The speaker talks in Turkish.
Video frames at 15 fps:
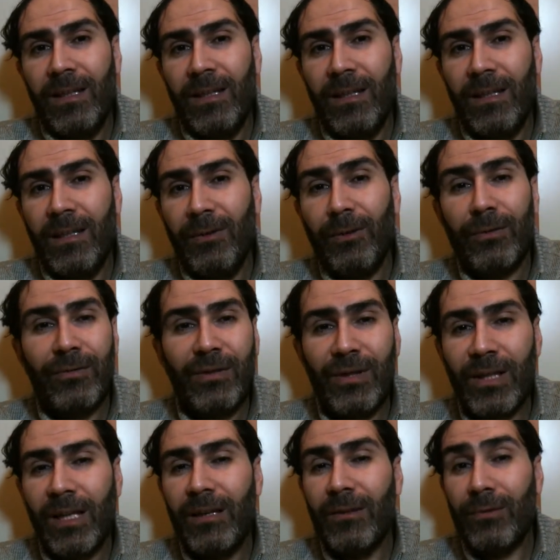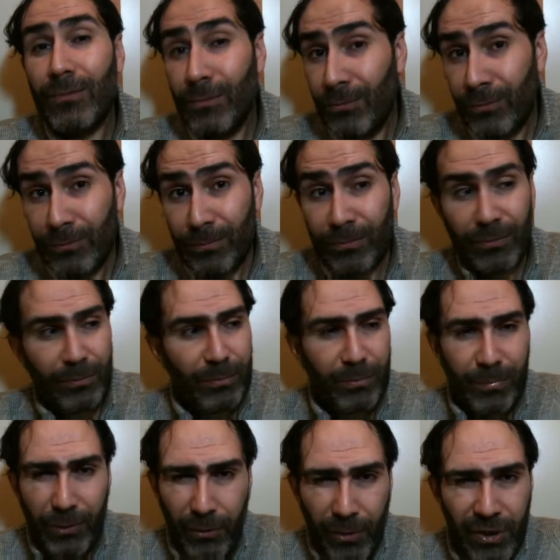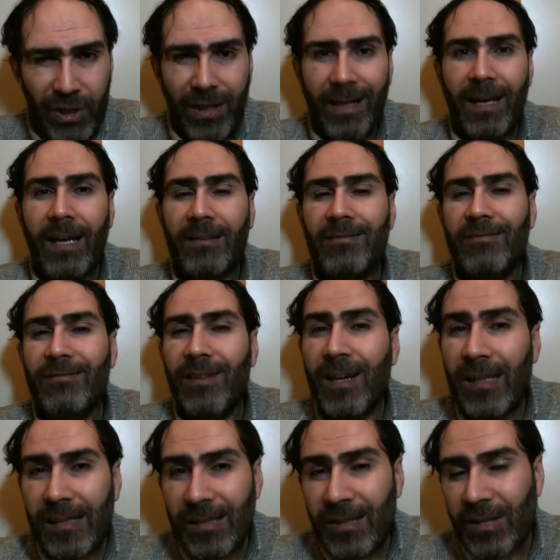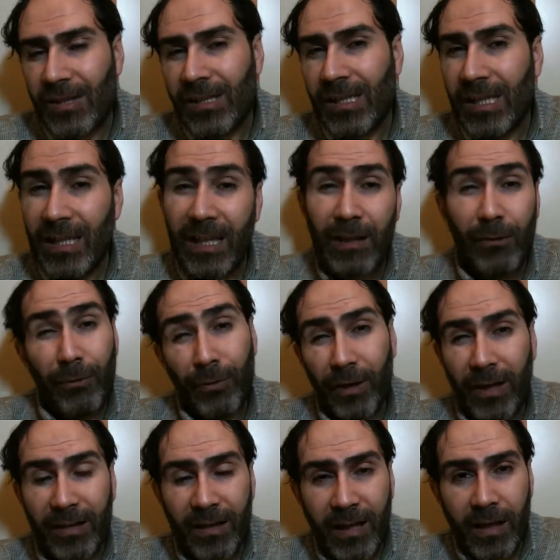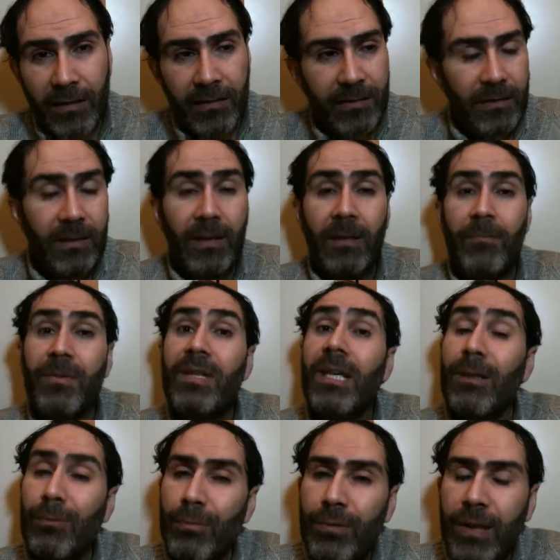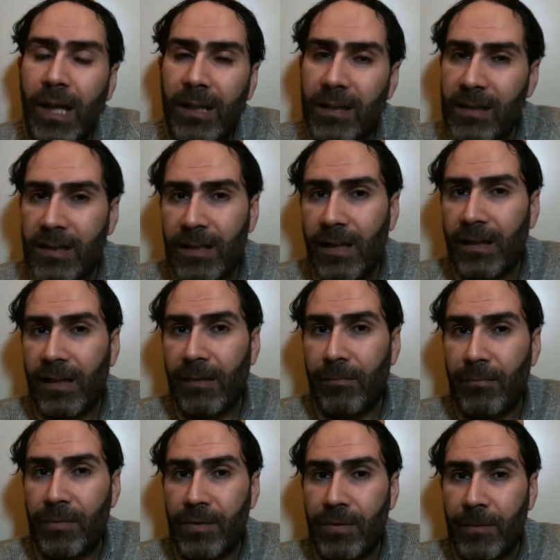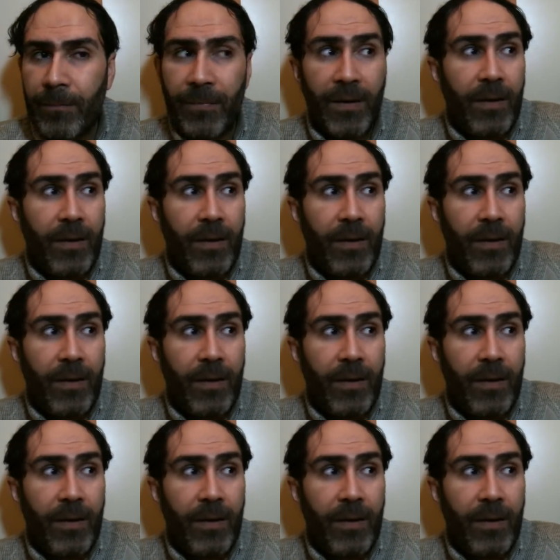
e, oksijendir, sudur, budur bu biyolojik hayatın varlığı için gerekli oranlardır. Bir tek dünyada sağlanmış.